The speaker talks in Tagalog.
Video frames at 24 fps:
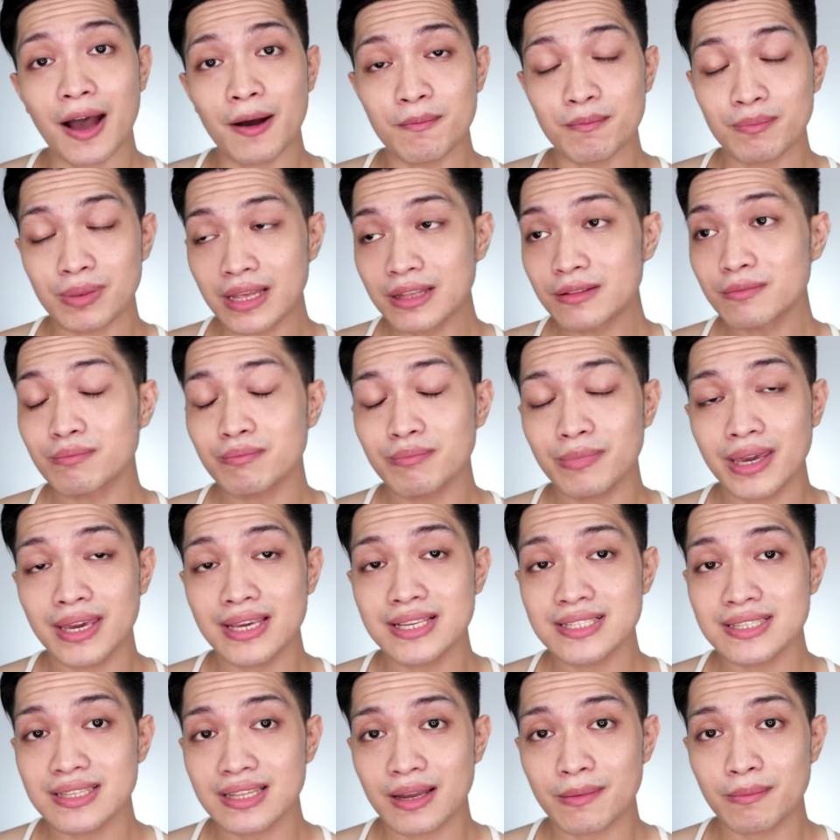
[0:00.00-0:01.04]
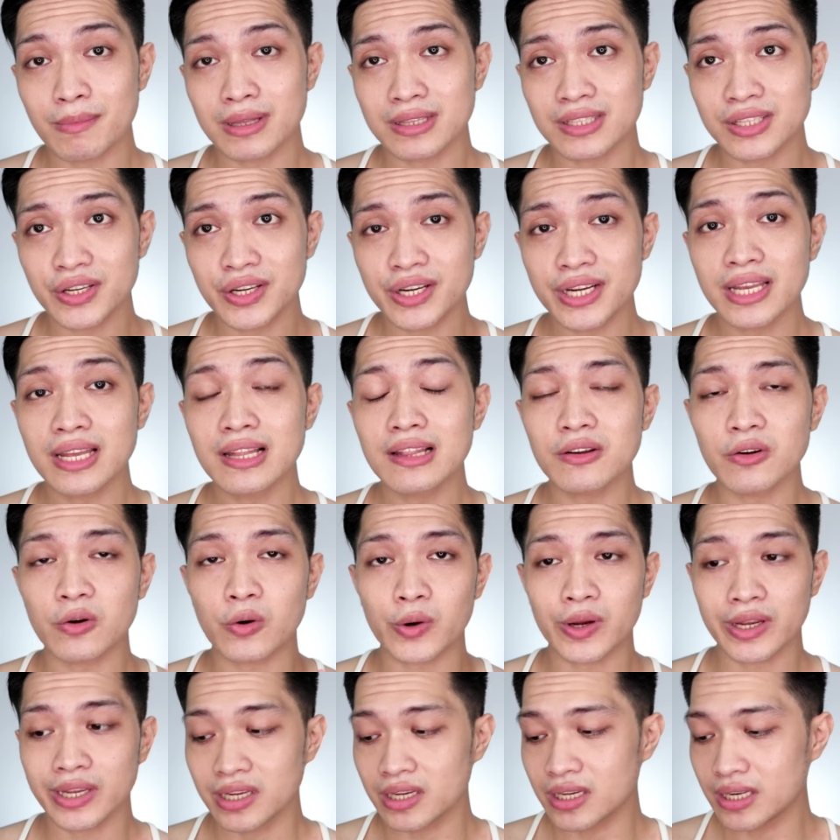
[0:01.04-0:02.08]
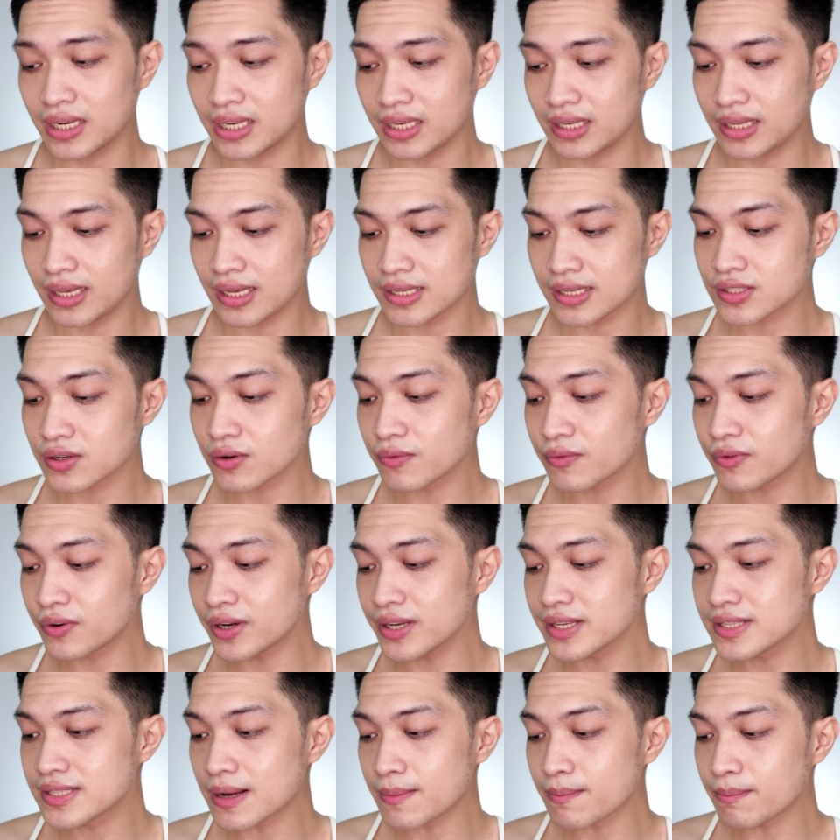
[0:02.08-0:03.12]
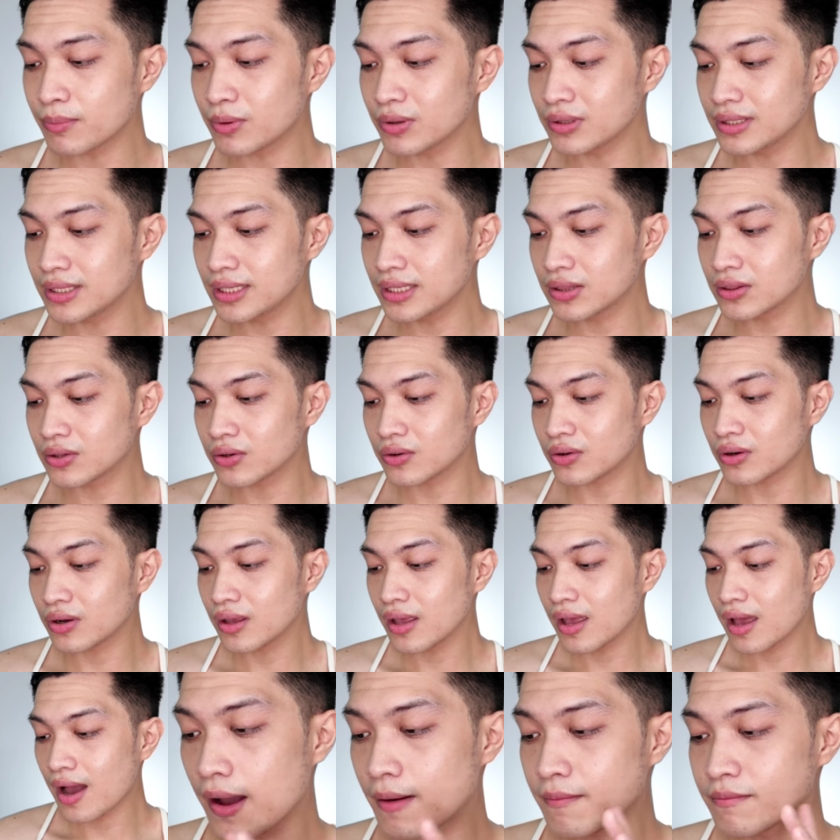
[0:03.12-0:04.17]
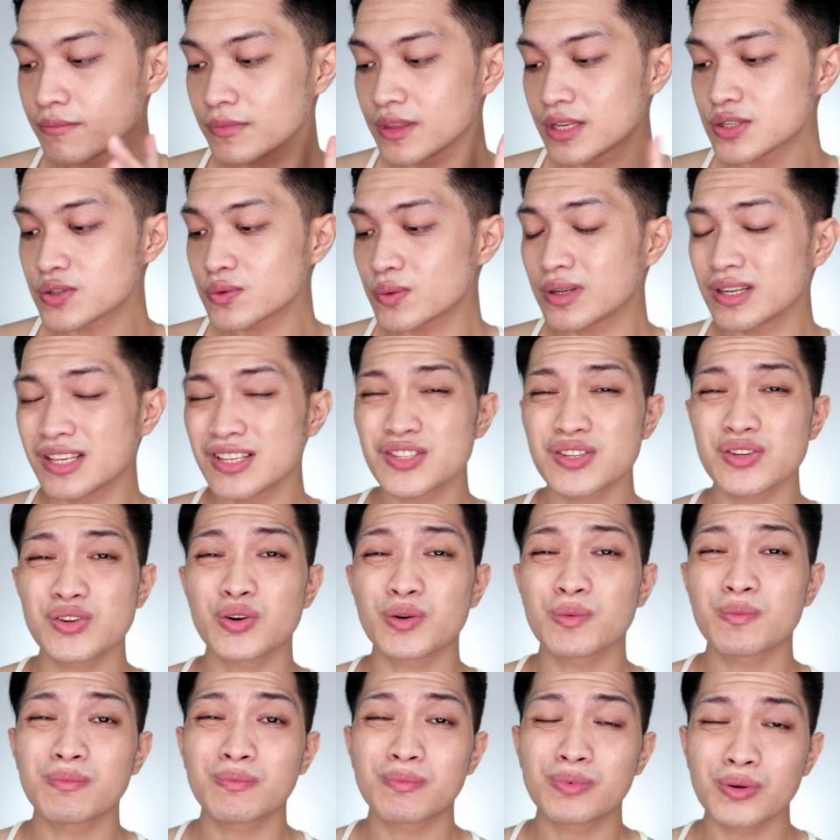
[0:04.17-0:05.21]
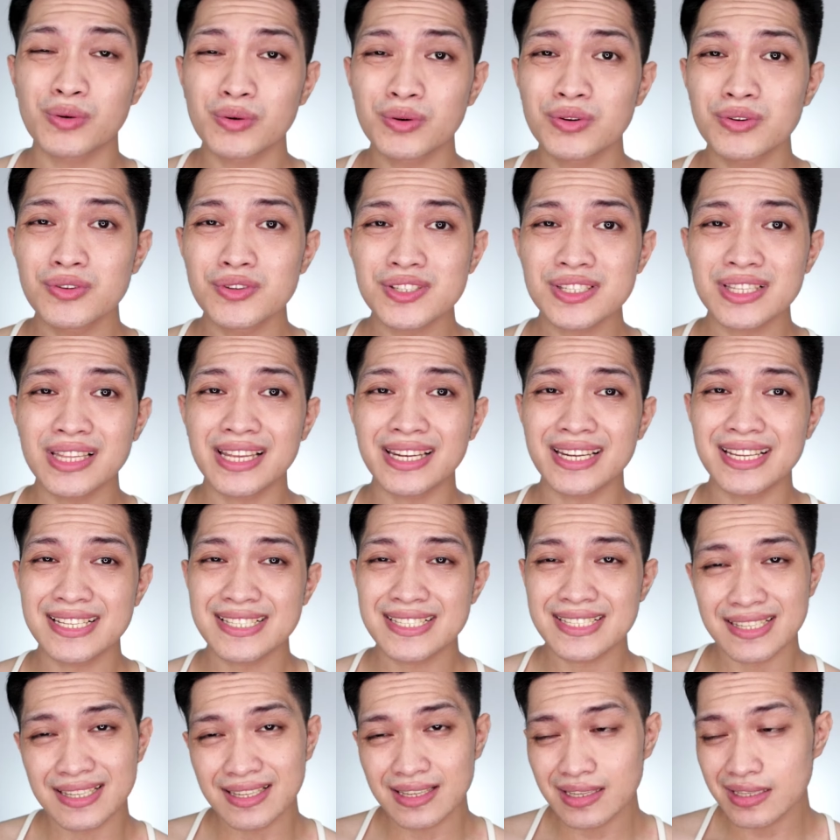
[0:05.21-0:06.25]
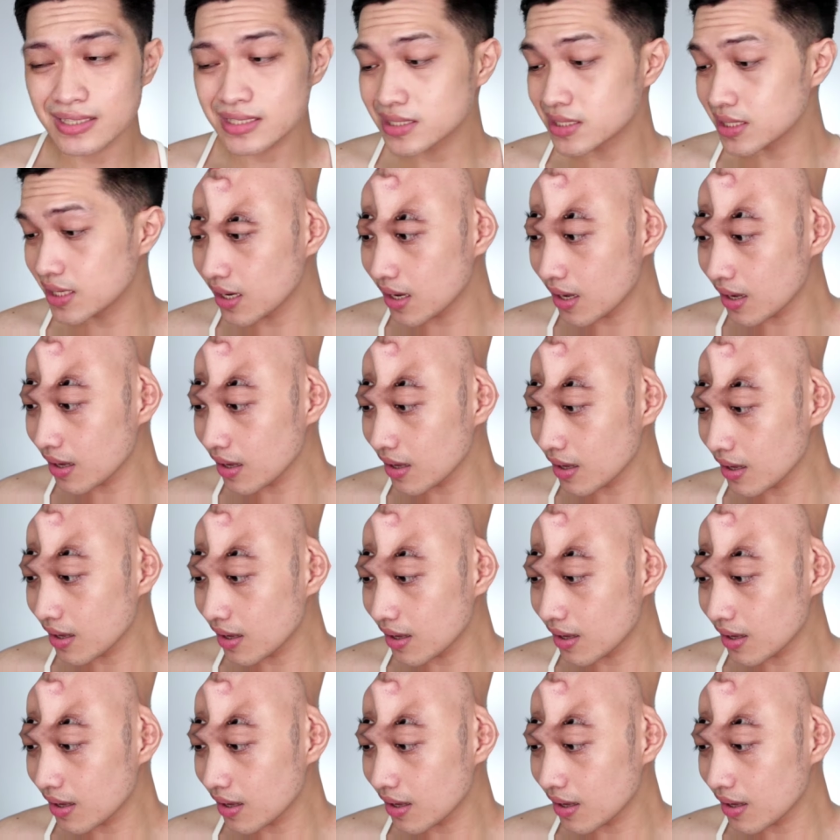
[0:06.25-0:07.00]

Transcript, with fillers: um, um, plant-based na material or ingredient. So, for example, dito, um, this one is your Pronus lanisicia,